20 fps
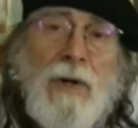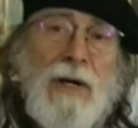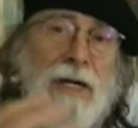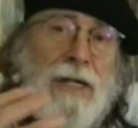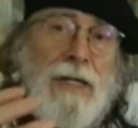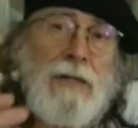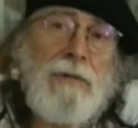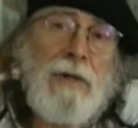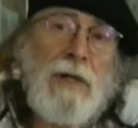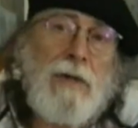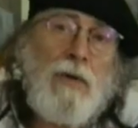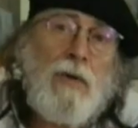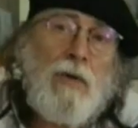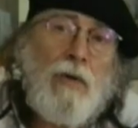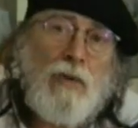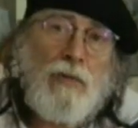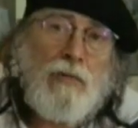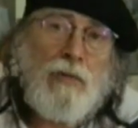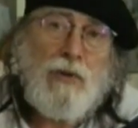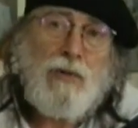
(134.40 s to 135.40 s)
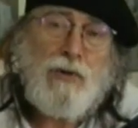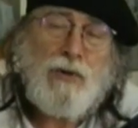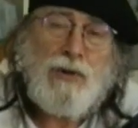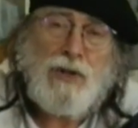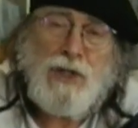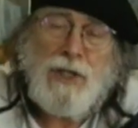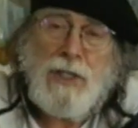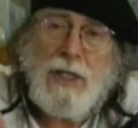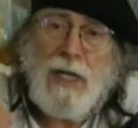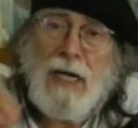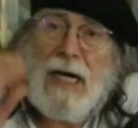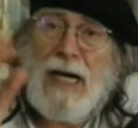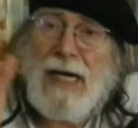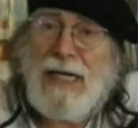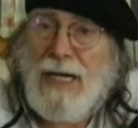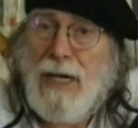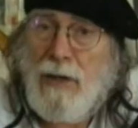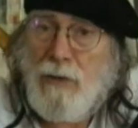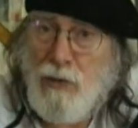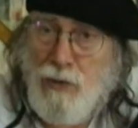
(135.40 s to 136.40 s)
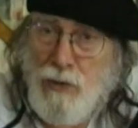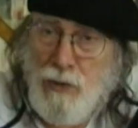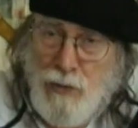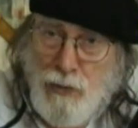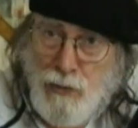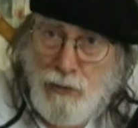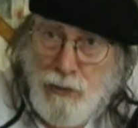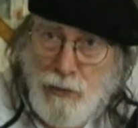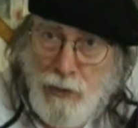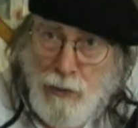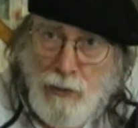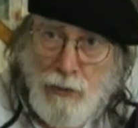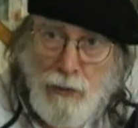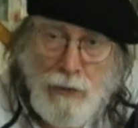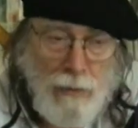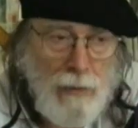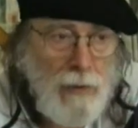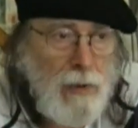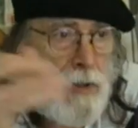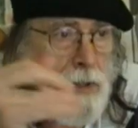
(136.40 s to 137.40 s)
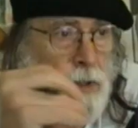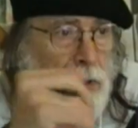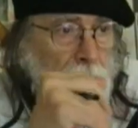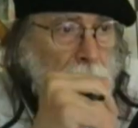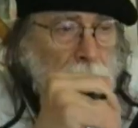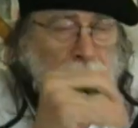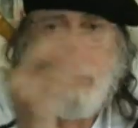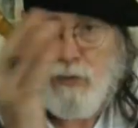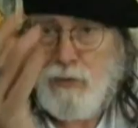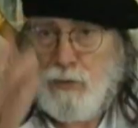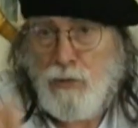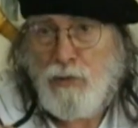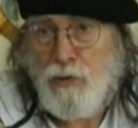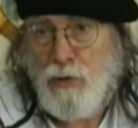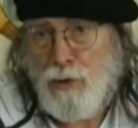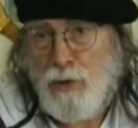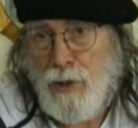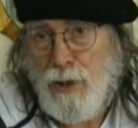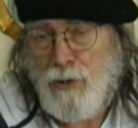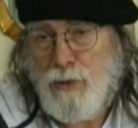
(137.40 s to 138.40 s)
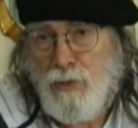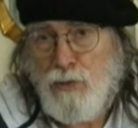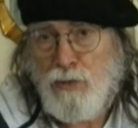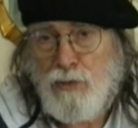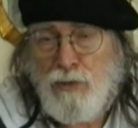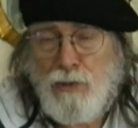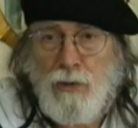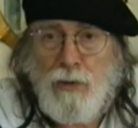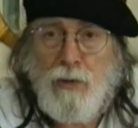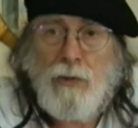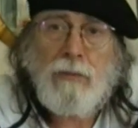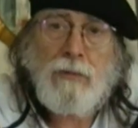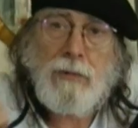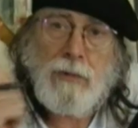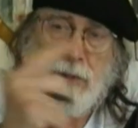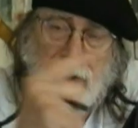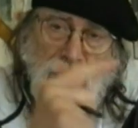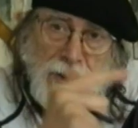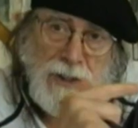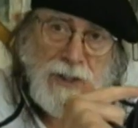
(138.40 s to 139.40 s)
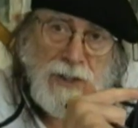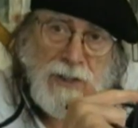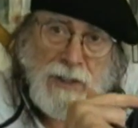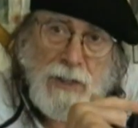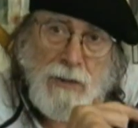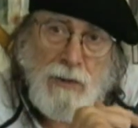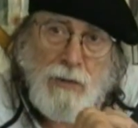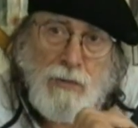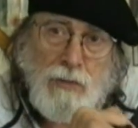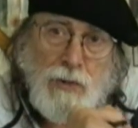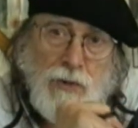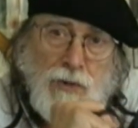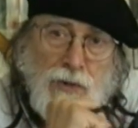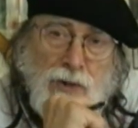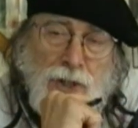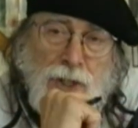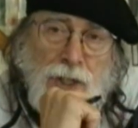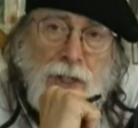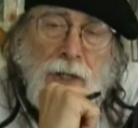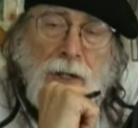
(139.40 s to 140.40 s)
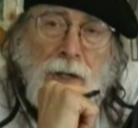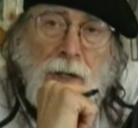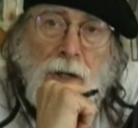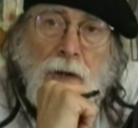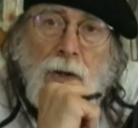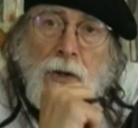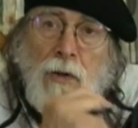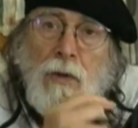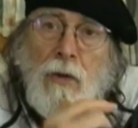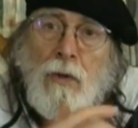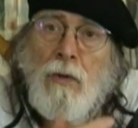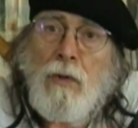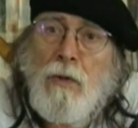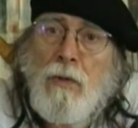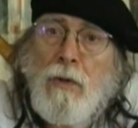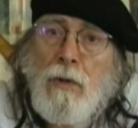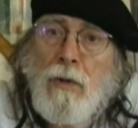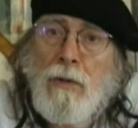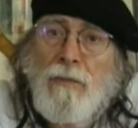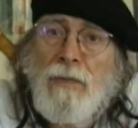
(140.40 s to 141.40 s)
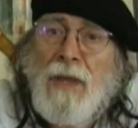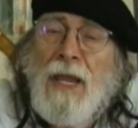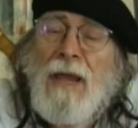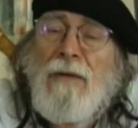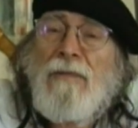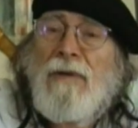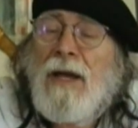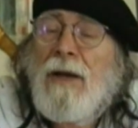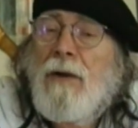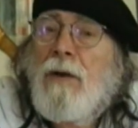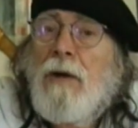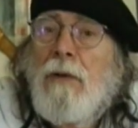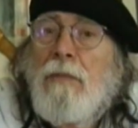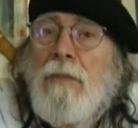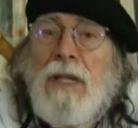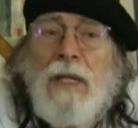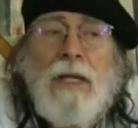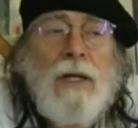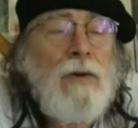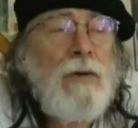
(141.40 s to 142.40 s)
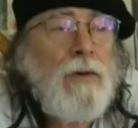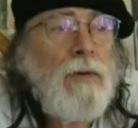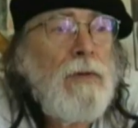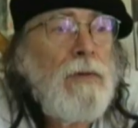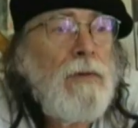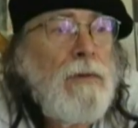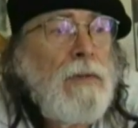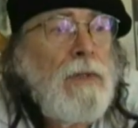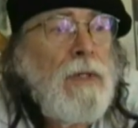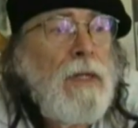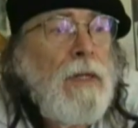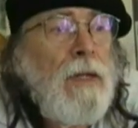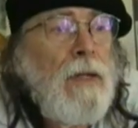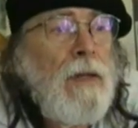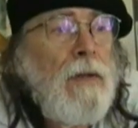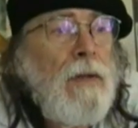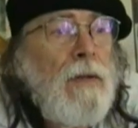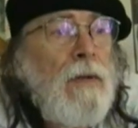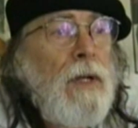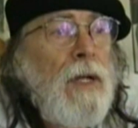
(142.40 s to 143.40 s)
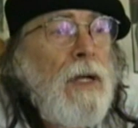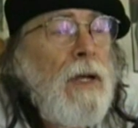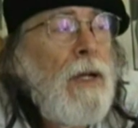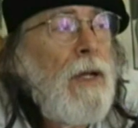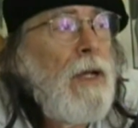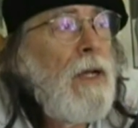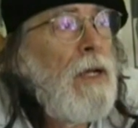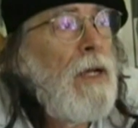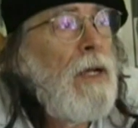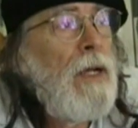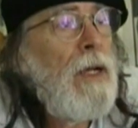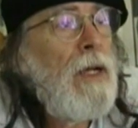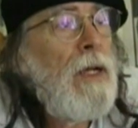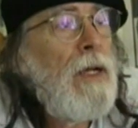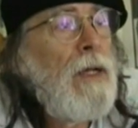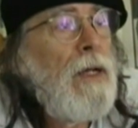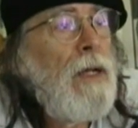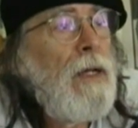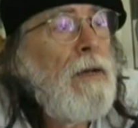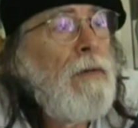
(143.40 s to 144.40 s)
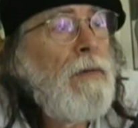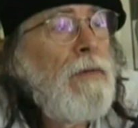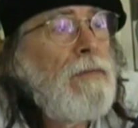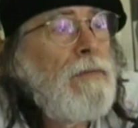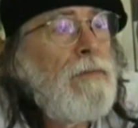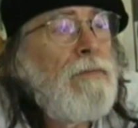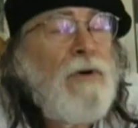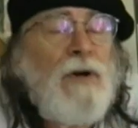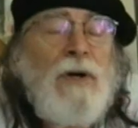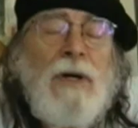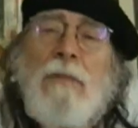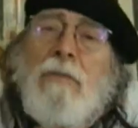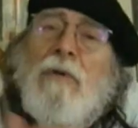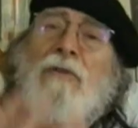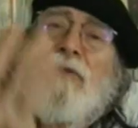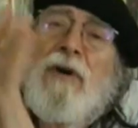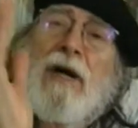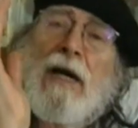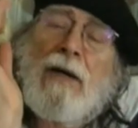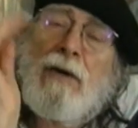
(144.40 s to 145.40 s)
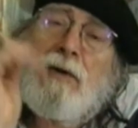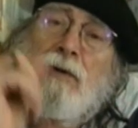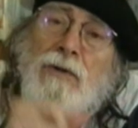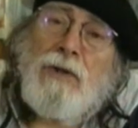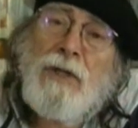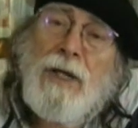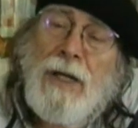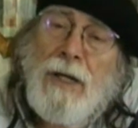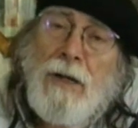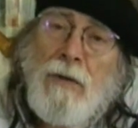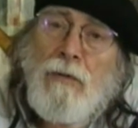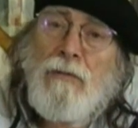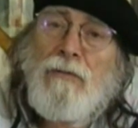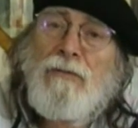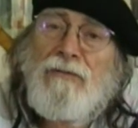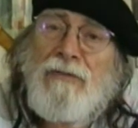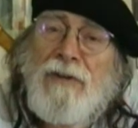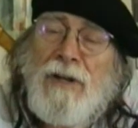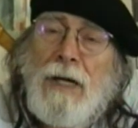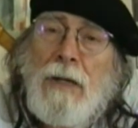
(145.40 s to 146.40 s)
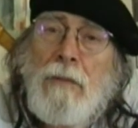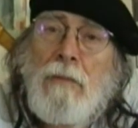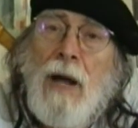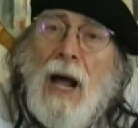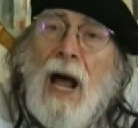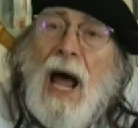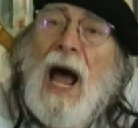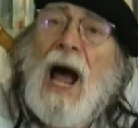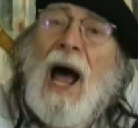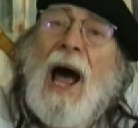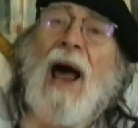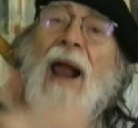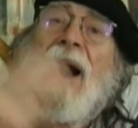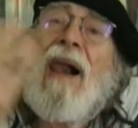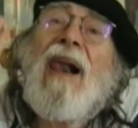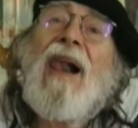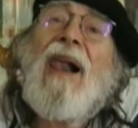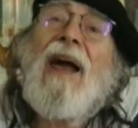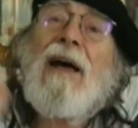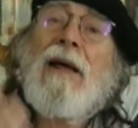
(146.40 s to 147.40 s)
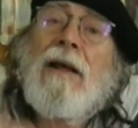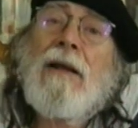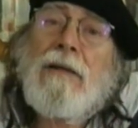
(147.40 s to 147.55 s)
arrivano Corbucci e Galliano Iuso, eh, produttore Iuso, regista Corbucci, comun- e vengono e mi dicono eh, vorremmo fare con te un film alla